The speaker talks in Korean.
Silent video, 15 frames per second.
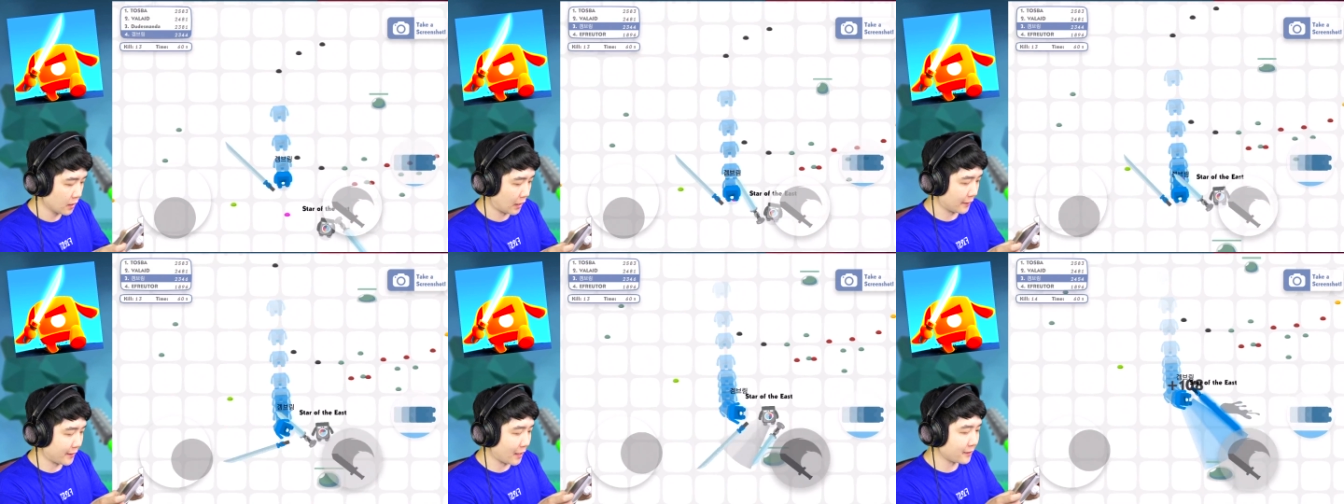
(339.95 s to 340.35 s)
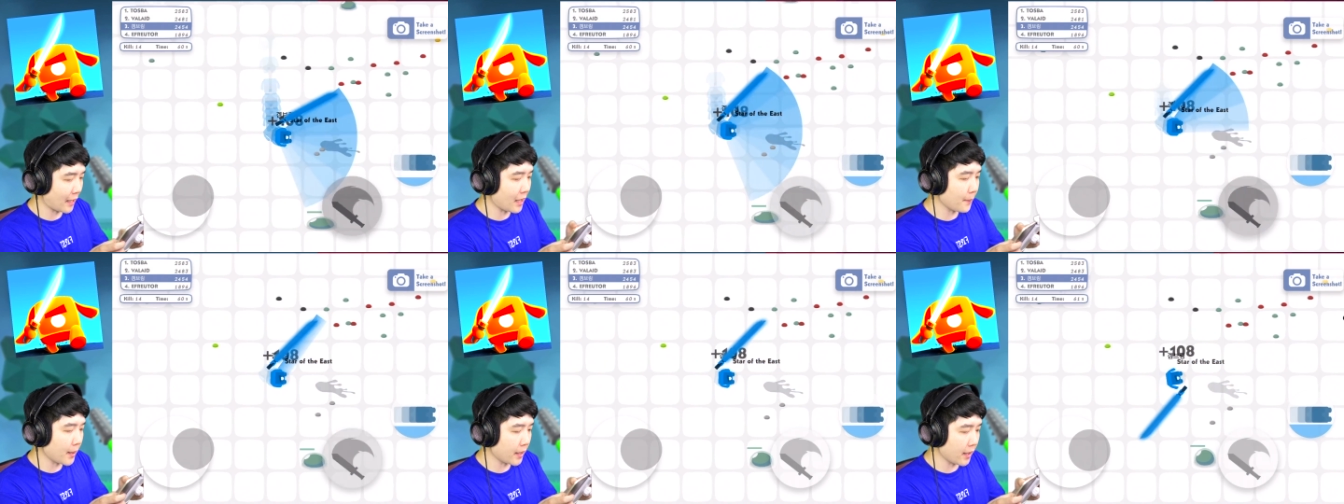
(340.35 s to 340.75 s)
갔다가
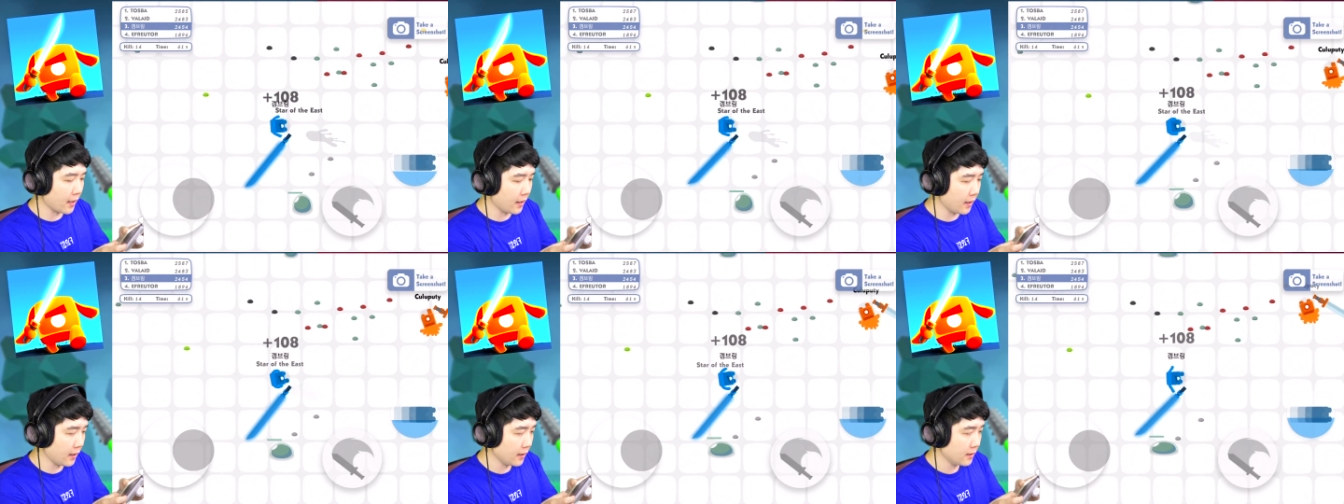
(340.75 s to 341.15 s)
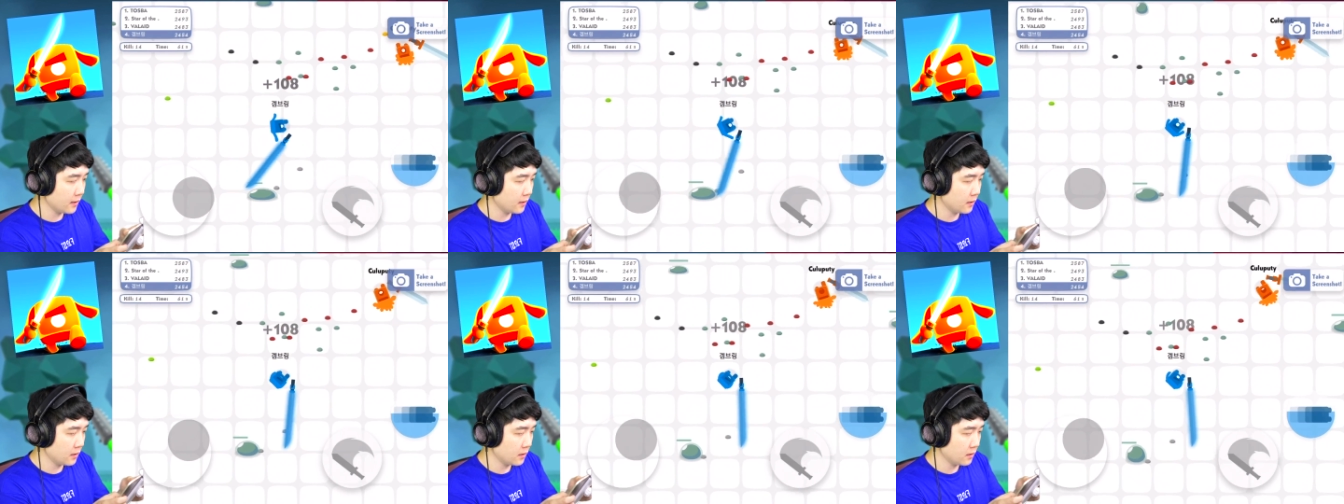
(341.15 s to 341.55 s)
때려버려.
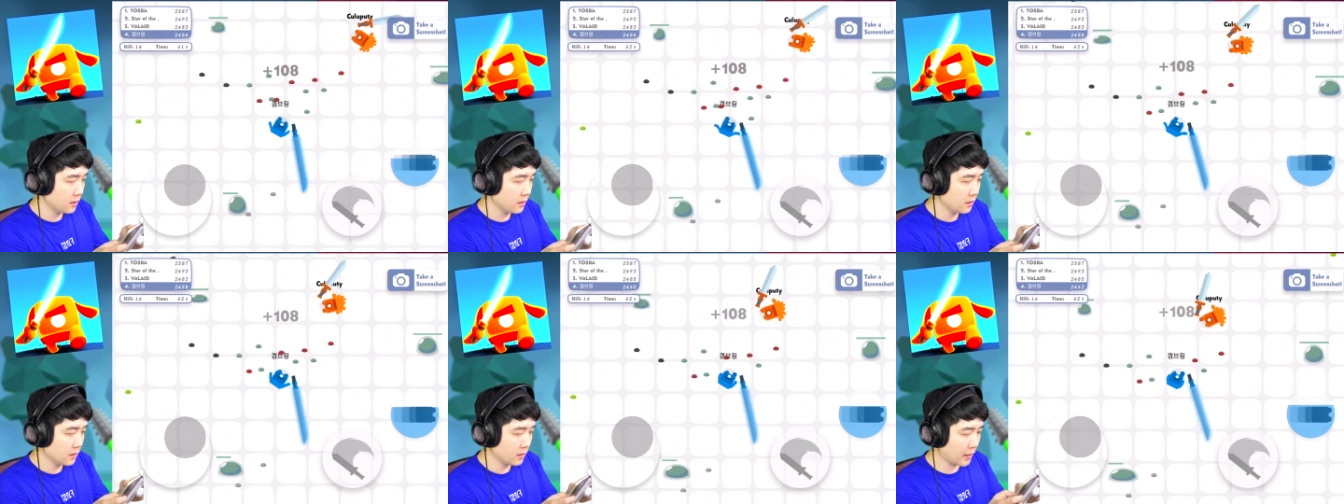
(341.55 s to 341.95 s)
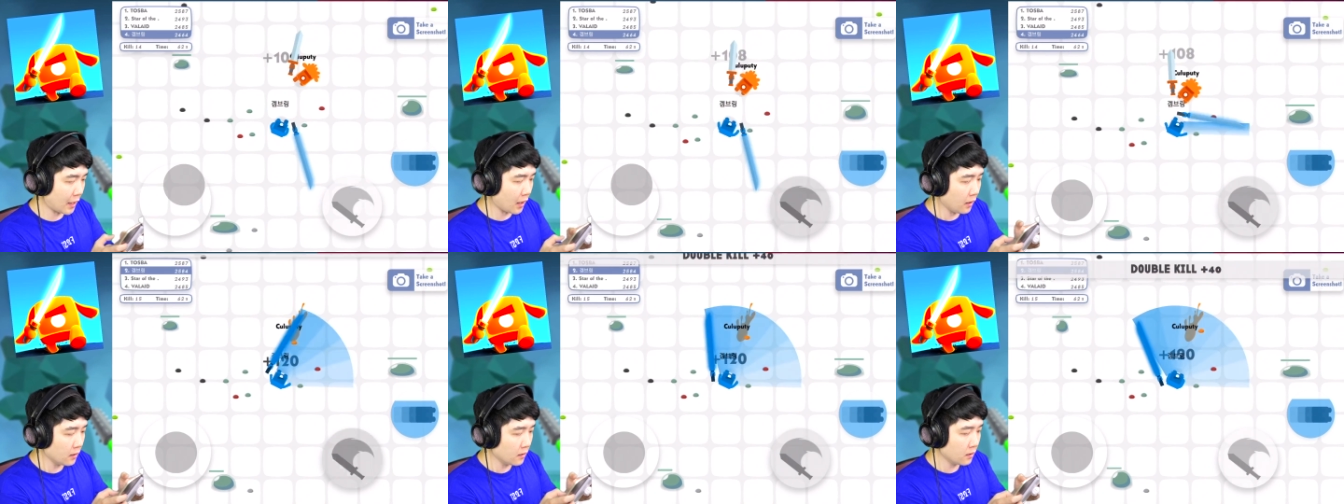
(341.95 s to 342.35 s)

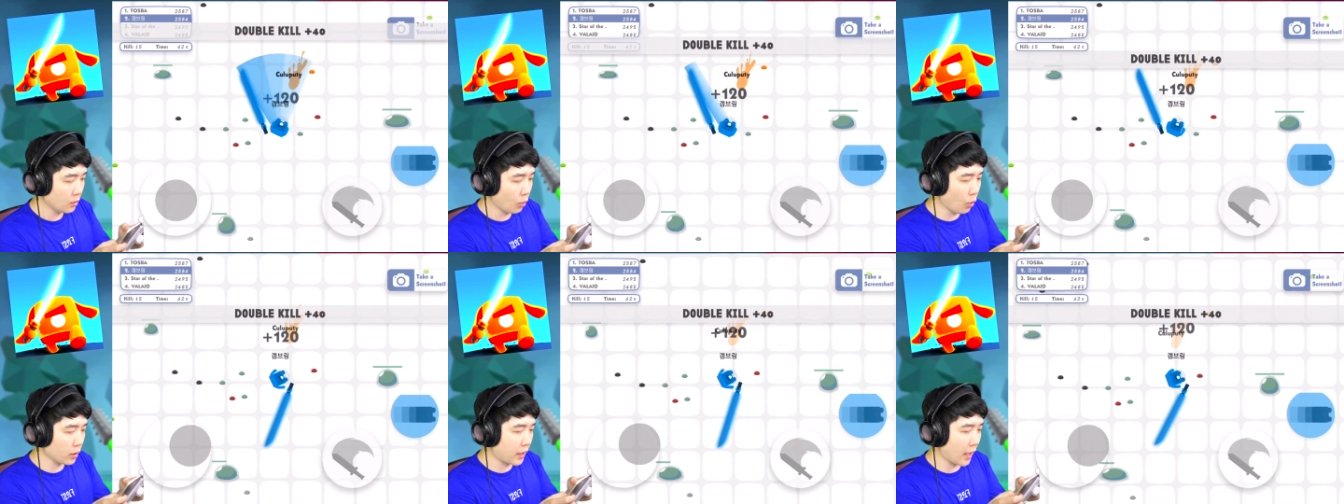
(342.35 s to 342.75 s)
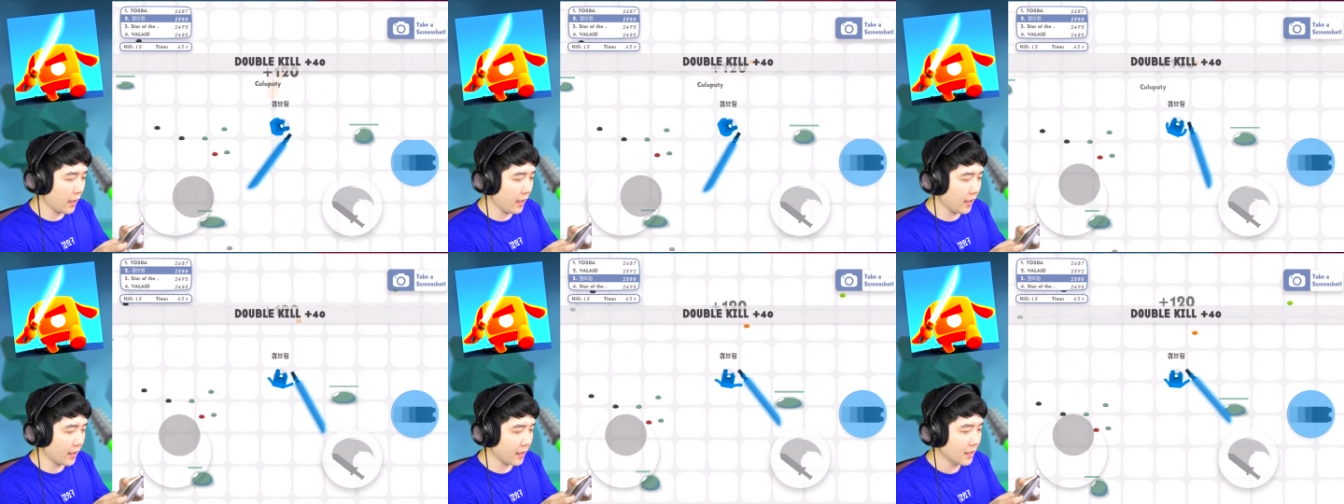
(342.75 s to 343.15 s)
때려.
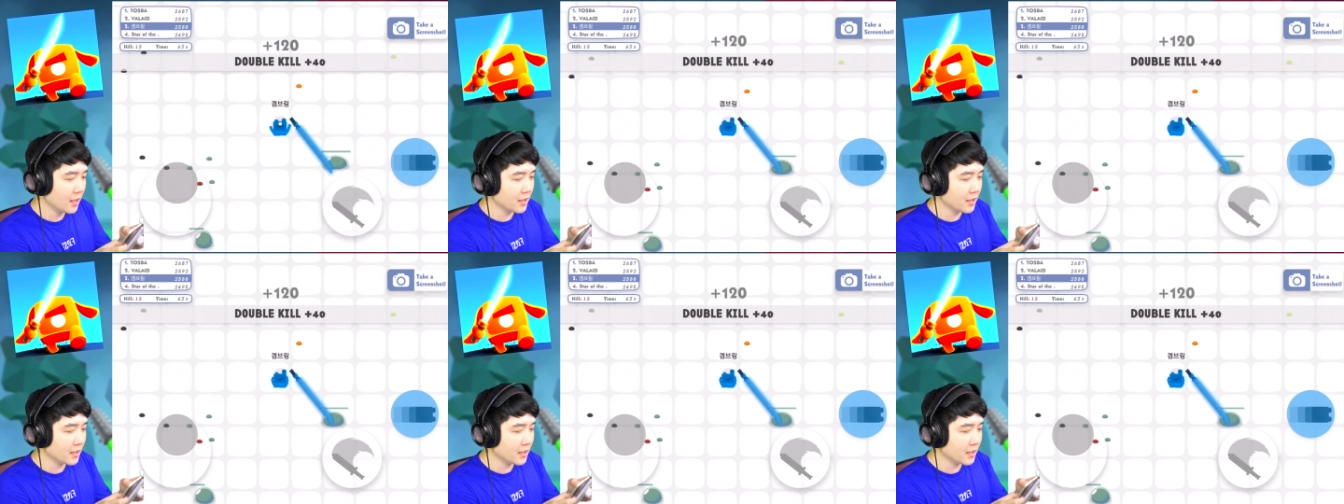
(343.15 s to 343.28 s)
오케이.